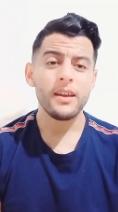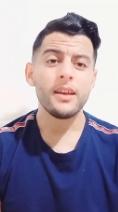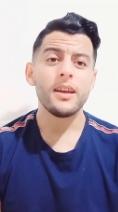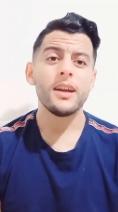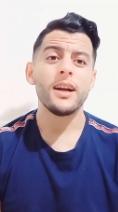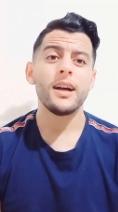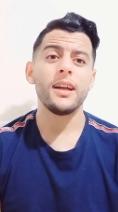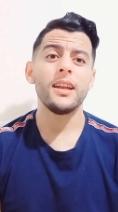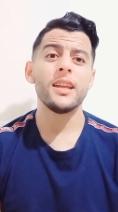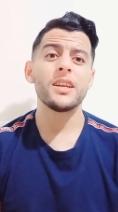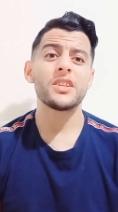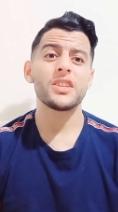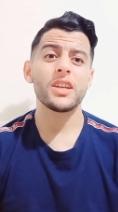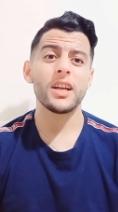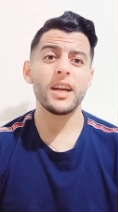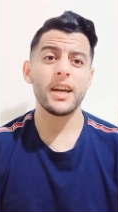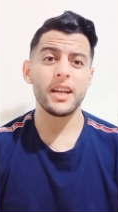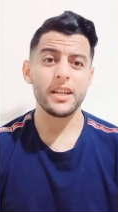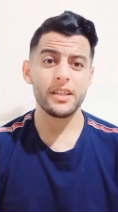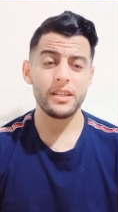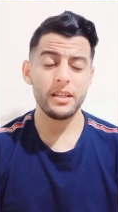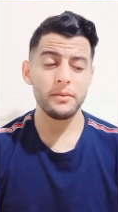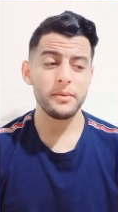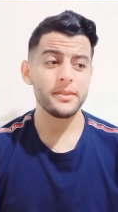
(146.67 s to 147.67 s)
علاش
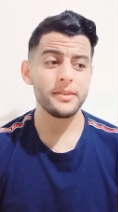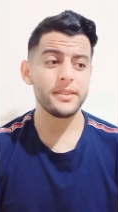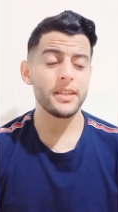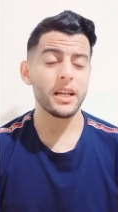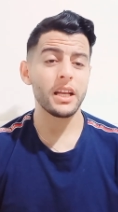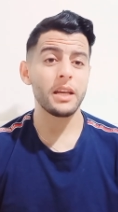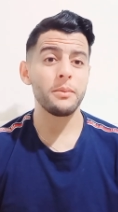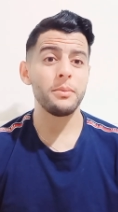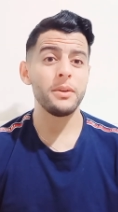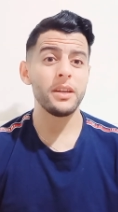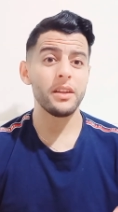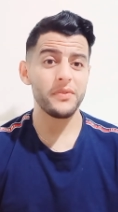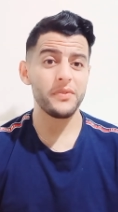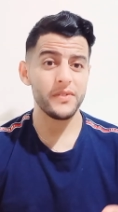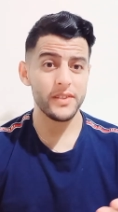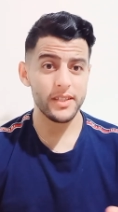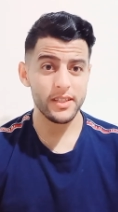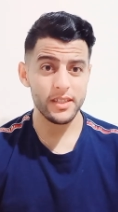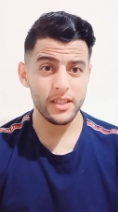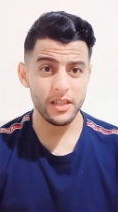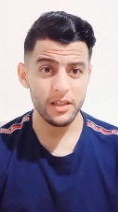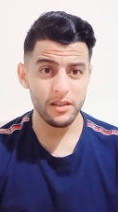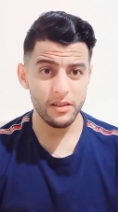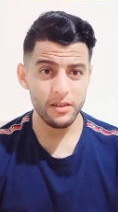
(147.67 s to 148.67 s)
خارج دابا انت كبير في
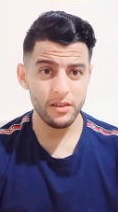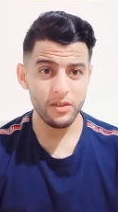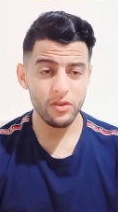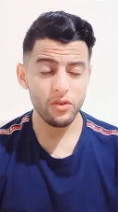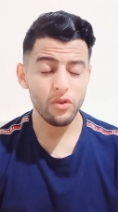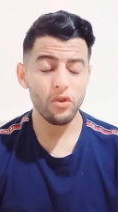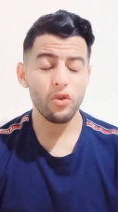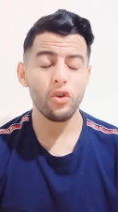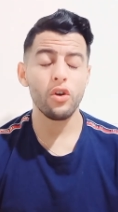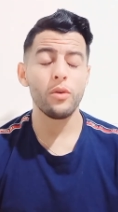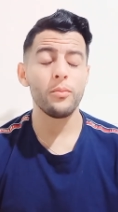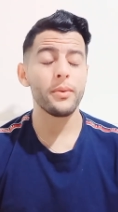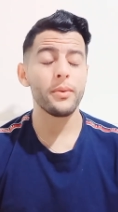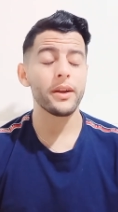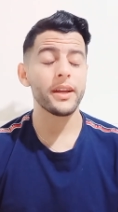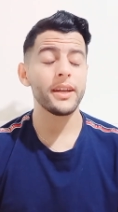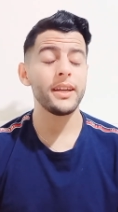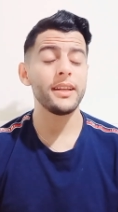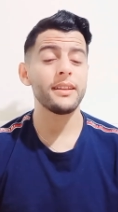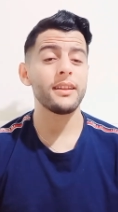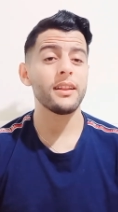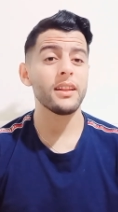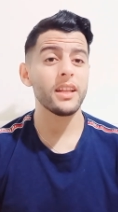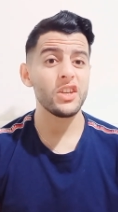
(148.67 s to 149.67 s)
السن
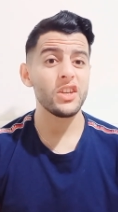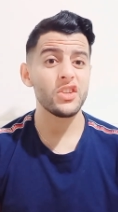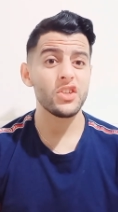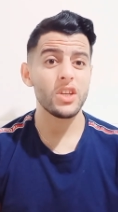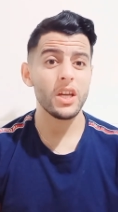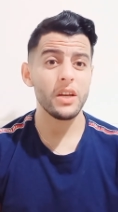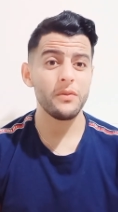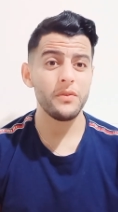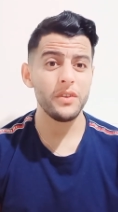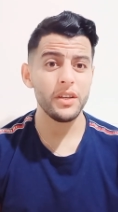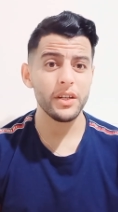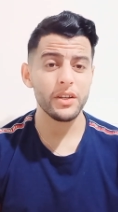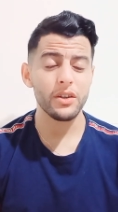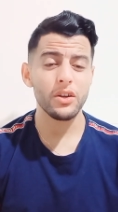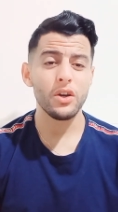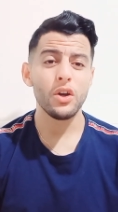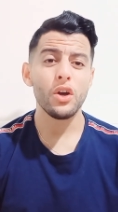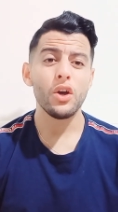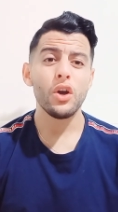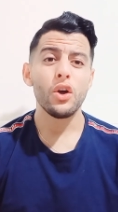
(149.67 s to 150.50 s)
ومريض الله يشافيك